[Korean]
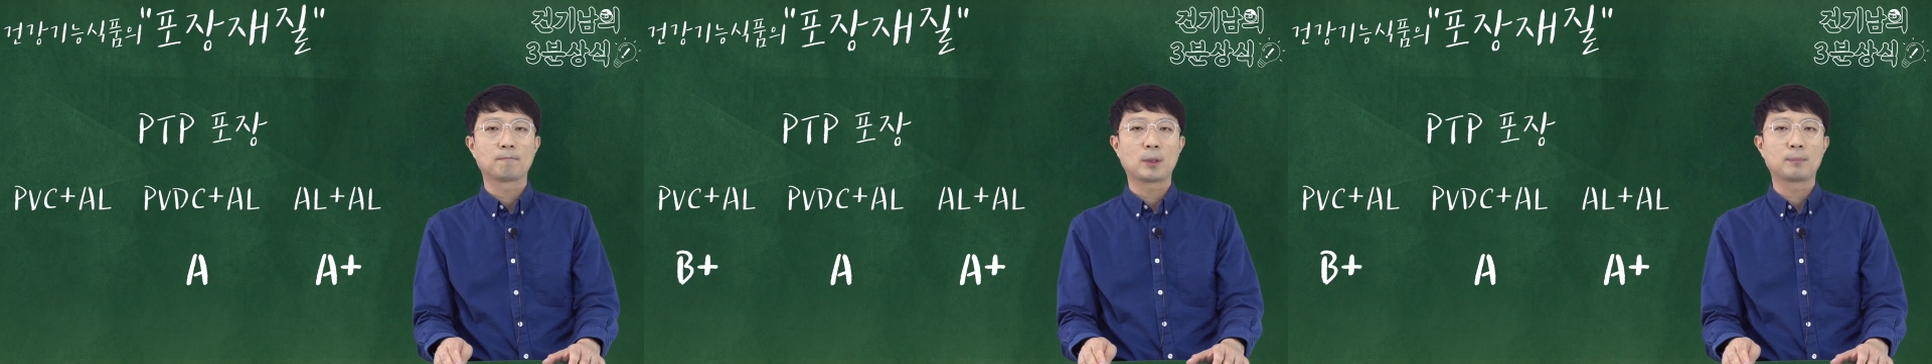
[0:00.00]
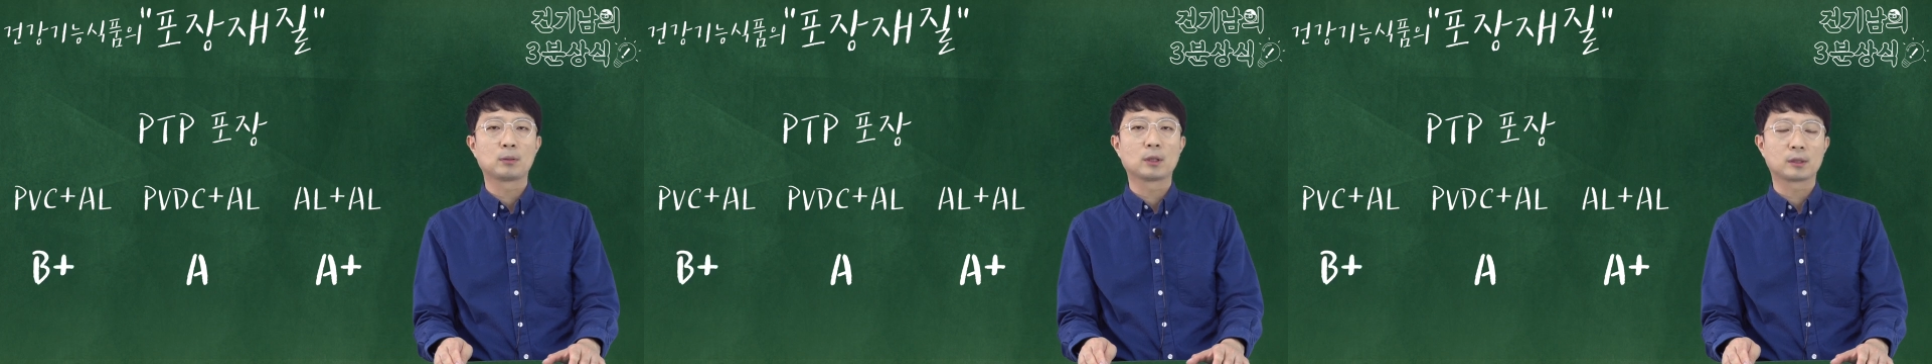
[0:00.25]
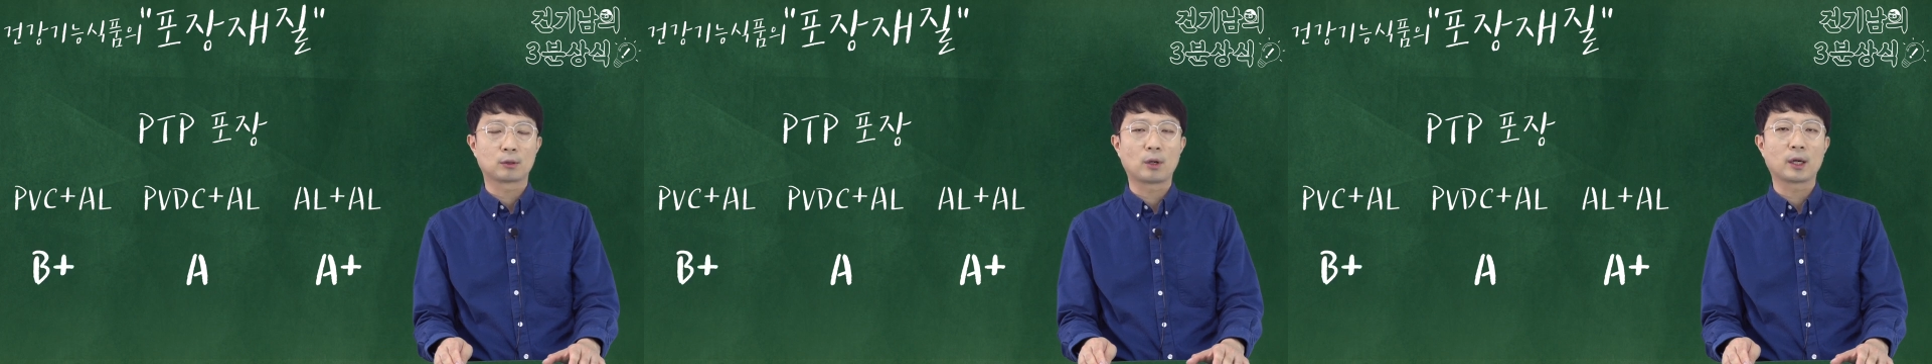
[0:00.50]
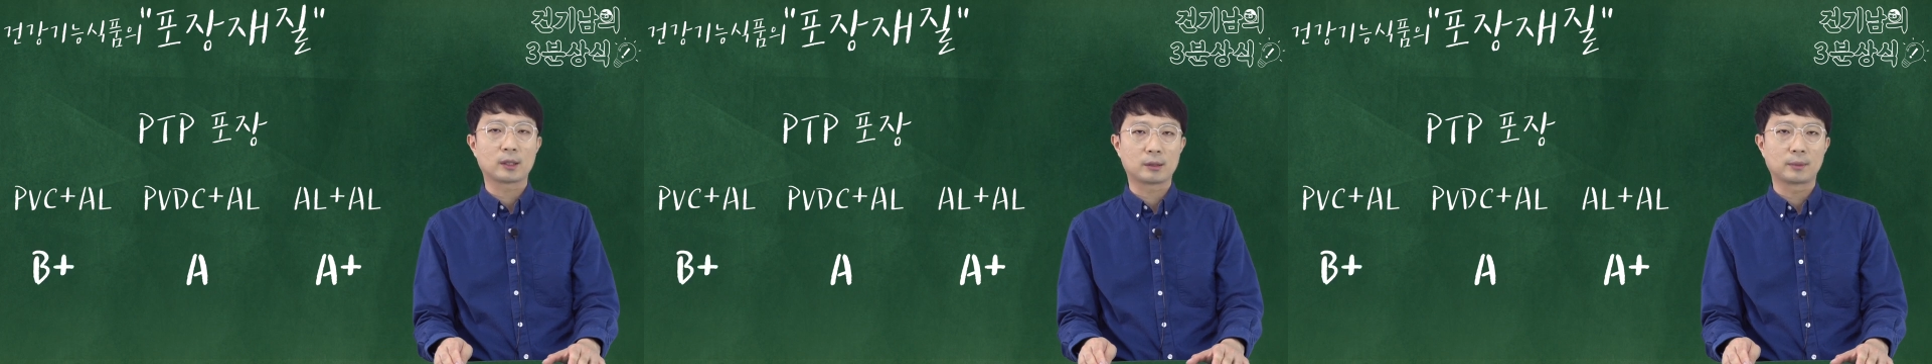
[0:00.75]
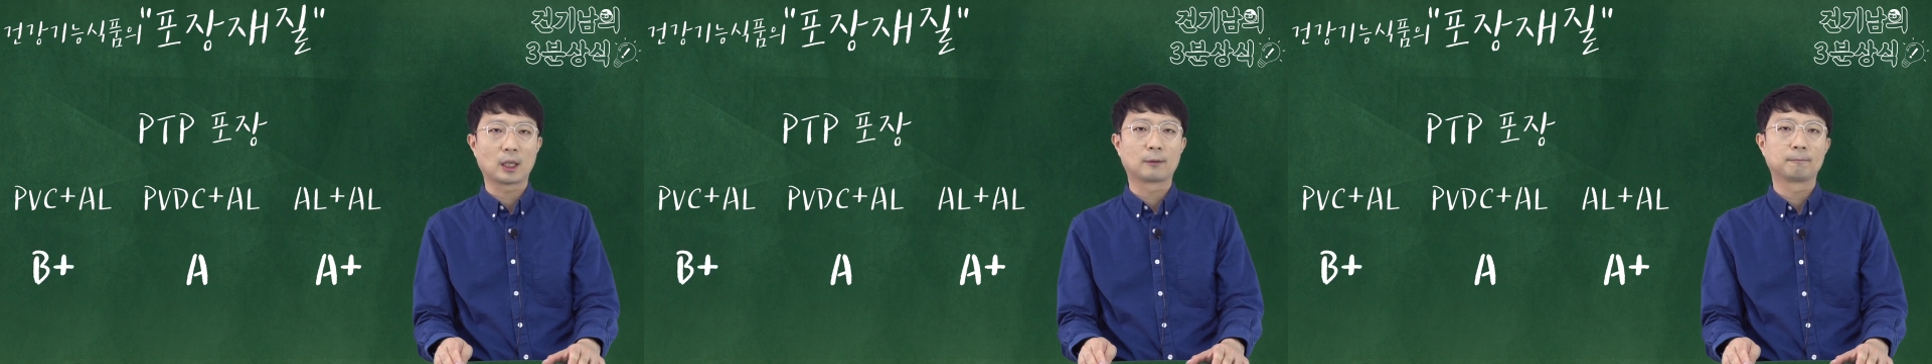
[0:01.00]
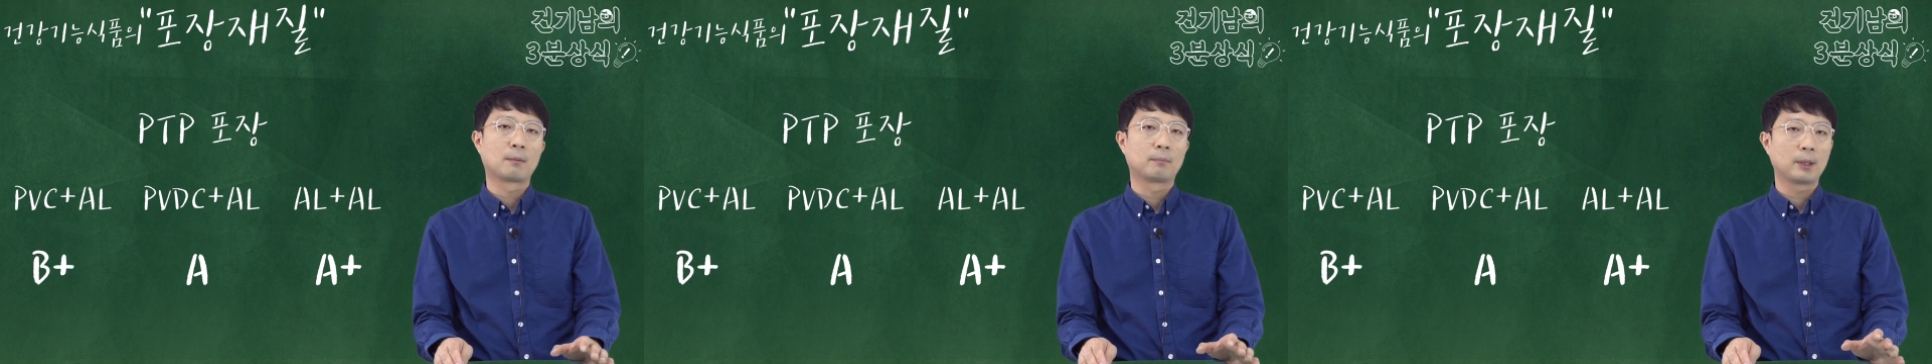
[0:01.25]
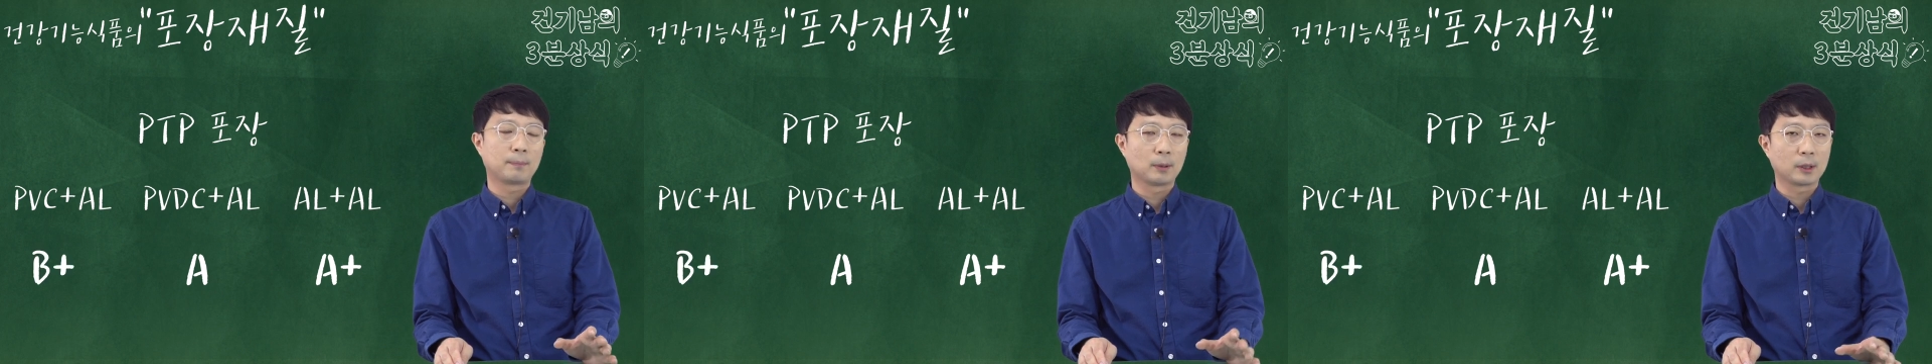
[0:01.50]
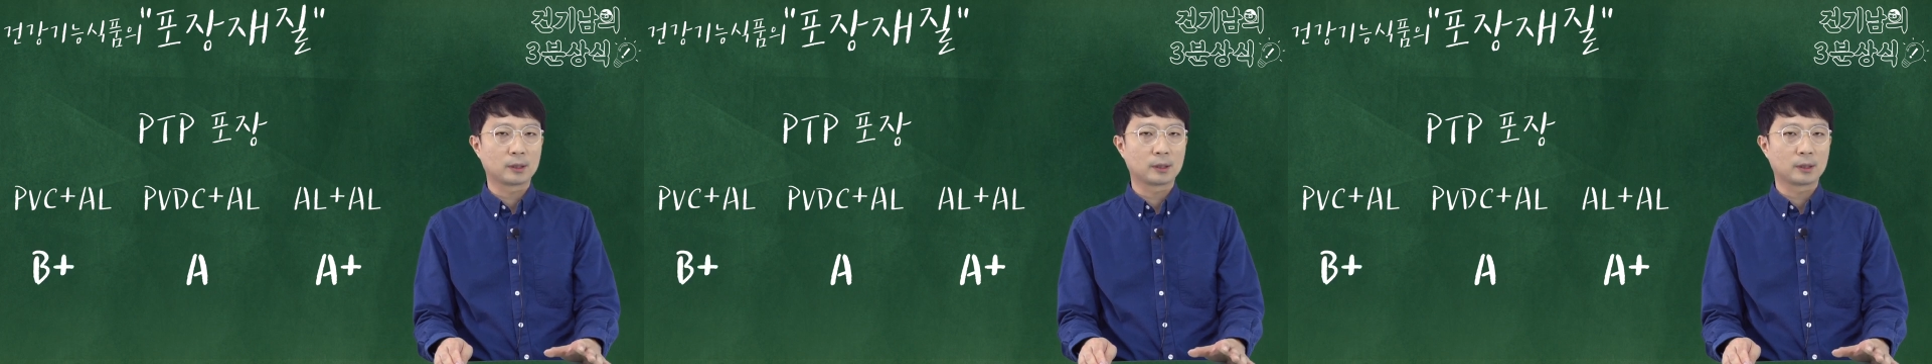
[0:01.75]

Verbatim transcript: B+로 하겠습니다. B+,